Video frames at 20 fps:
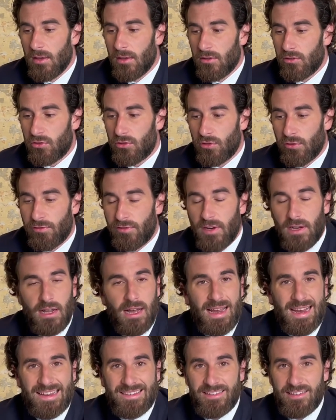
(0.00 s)
ce
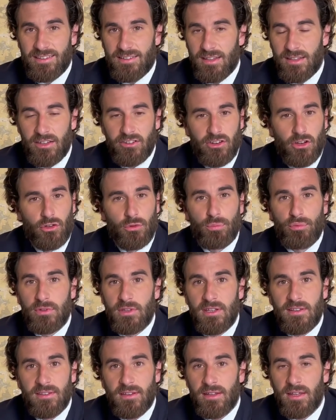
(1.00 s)
fait-là existait déjà
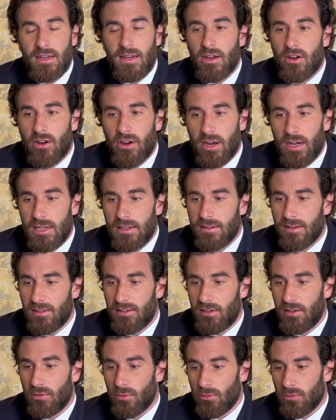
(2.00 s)
depuis des années. En réalité,
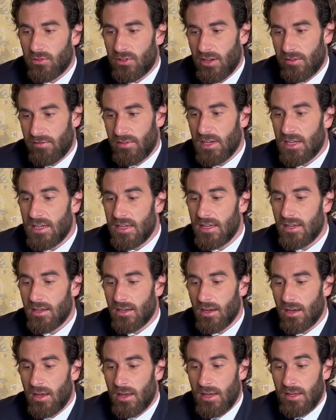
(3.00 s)
si l'on savait
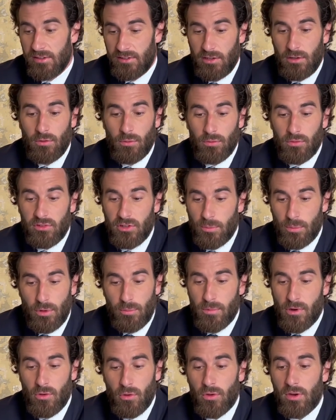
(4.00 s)
lire et si l'on simplement